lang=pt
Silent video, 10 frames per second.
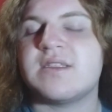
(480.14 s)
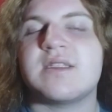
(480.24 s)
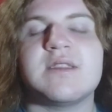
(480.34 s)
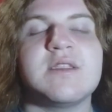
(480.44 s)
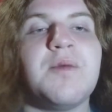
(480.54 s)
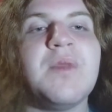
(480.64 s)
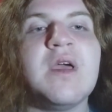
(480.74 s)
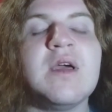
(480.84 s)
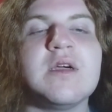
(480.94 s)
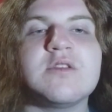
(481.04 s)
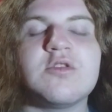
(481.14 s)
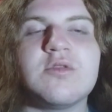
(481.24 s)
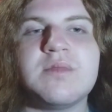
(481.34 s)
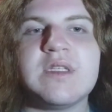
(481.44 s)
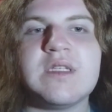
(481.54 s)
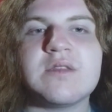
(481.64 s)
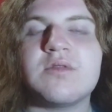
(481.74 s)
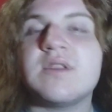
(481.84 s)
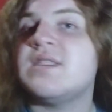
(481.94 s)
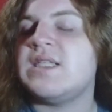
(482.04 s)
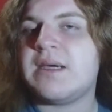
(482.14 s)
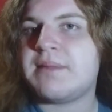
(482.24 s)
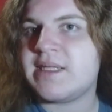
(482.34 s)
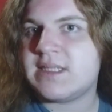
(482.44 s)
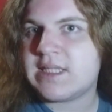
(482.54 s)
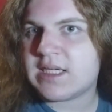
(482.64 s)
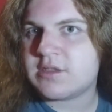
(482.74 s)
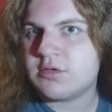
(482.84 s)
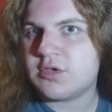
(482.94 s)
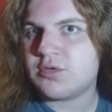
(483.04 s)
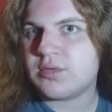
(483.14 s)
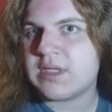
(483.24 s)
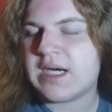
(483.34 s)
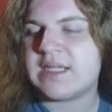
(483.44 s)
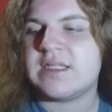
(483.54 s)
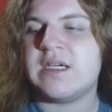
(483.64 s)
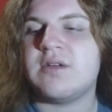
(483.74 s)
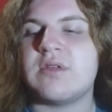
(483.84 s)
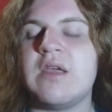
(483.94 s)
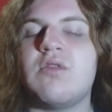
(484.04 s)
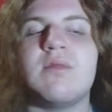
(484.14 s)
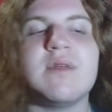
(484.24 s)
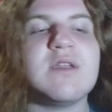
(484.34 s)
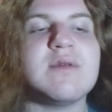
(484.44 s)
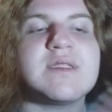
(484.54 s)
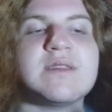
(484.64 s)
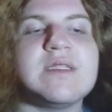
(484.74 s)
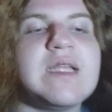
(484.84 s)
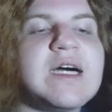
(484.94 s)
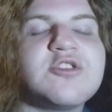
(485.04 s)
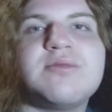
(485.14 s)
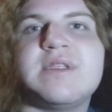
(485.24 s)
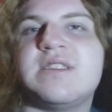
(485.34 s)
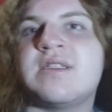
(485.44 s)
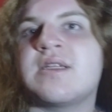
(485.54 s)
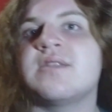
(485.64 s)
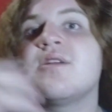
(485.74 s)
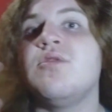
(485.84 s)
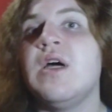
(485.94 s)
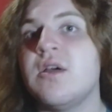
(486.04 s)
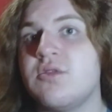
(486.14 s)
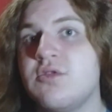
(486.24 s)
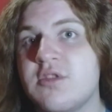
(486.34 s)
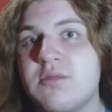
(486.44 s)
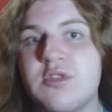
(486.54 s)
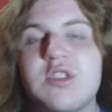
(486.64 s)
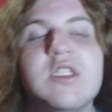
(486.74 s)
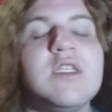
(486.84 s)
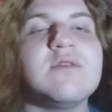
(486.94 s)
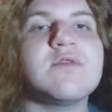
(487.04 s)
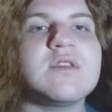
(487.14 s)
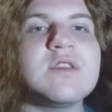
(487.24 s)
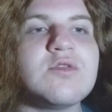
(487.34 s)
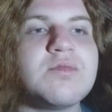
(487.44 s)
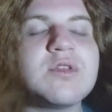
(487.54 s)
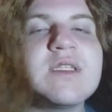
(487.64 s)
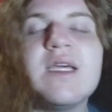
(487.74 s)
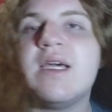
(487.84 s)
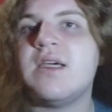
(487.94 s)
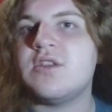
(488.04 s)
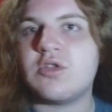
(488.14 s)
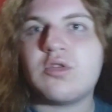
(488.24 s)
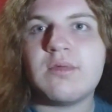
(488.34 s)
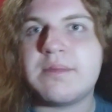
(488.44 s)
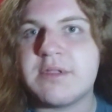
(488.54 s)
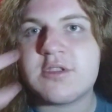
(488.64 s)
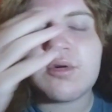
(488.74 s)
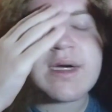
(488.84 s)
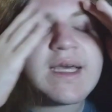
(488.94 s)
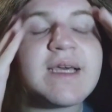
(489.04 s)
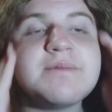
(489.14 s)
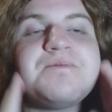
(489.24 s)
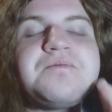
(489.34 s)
a questão sobre do que seria mais fácil de julgar, né, alguém que cometeu um assassinato, mas entre a questão dos motivos e do porquê e de como a pessoa é,